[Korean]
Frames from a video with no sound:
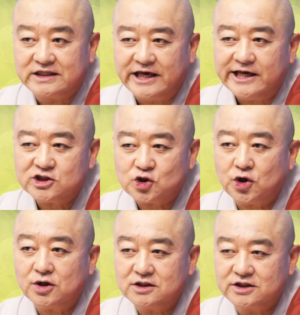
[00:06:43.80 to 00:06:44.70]

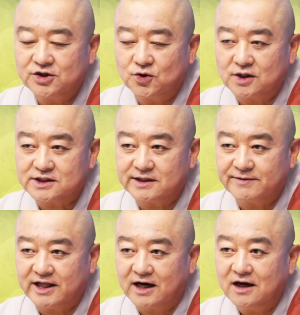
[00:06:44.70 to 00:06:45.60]
대초열 지옥이
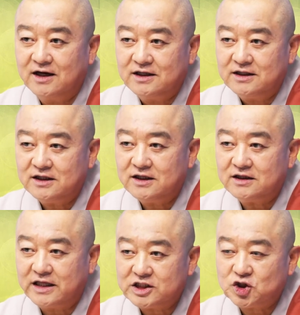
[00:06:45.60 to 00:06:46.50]
있습니다.
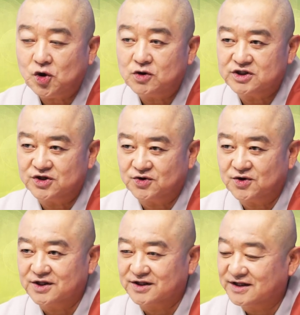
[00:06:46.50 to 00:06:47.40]
이 대초열
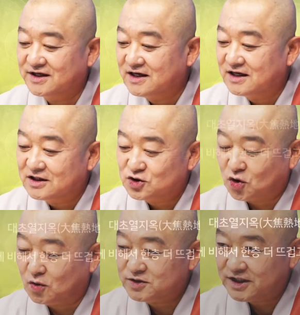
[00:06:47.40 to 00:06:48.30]
지옥은 조금